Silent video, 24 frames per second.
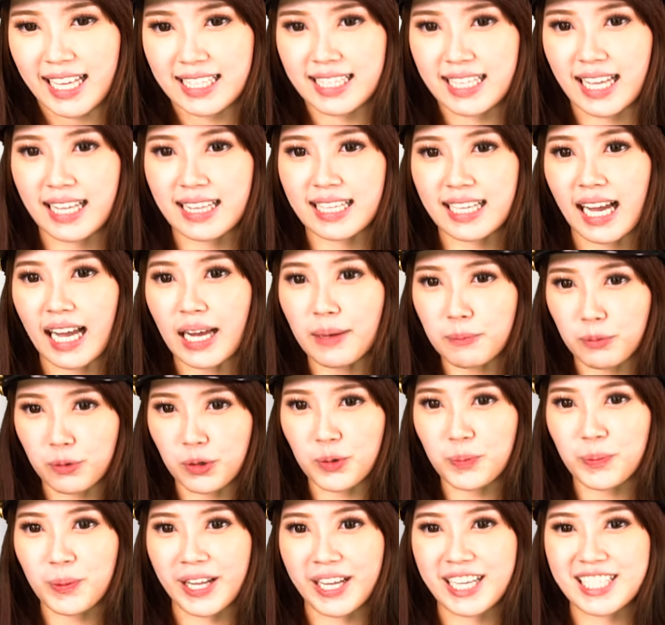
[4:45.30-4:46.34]
Dan
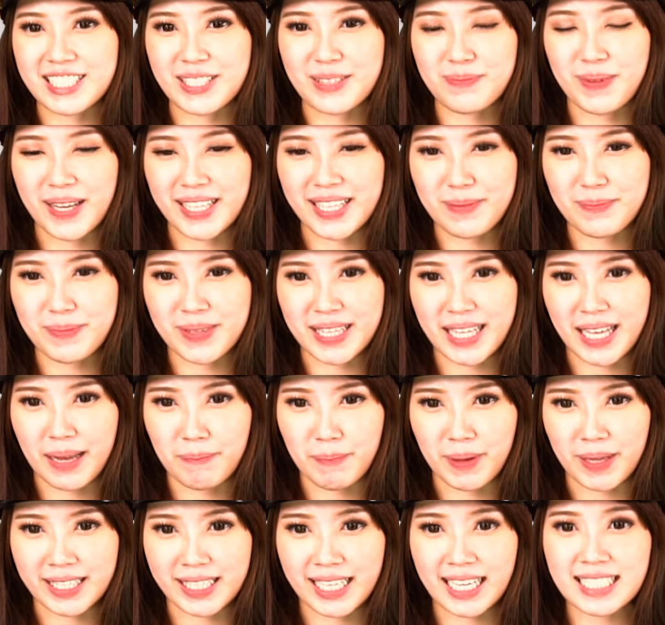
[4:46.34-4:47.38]
kamu berkesempatan
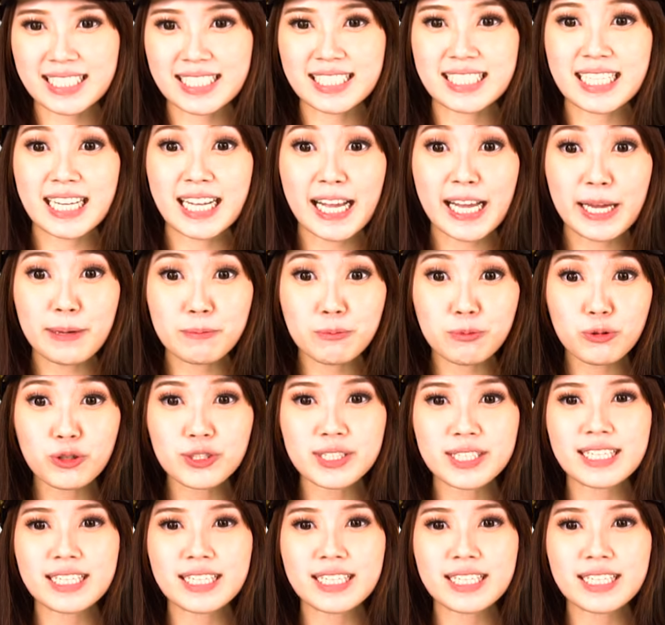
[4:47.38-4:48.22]
mendapatkan 1320